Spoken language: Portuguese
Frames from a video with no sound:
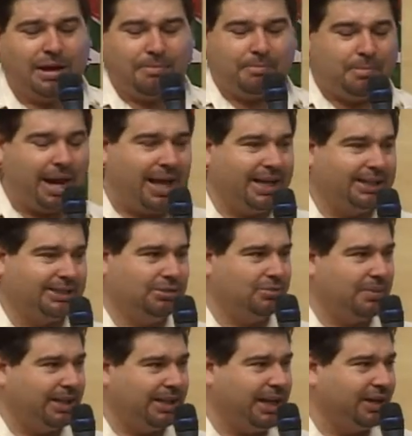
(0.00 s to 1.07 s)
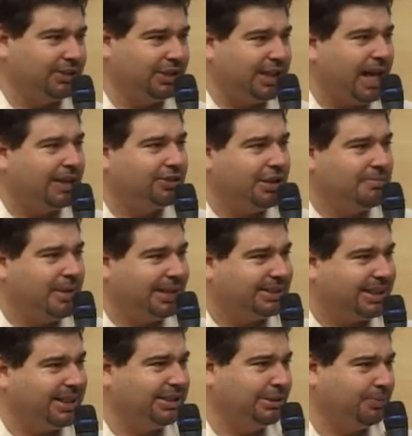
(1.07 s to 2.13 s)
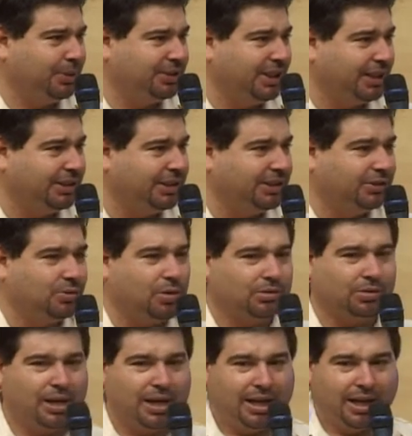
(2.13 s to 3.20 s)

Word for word: mais o material didático mais 15% de desconto.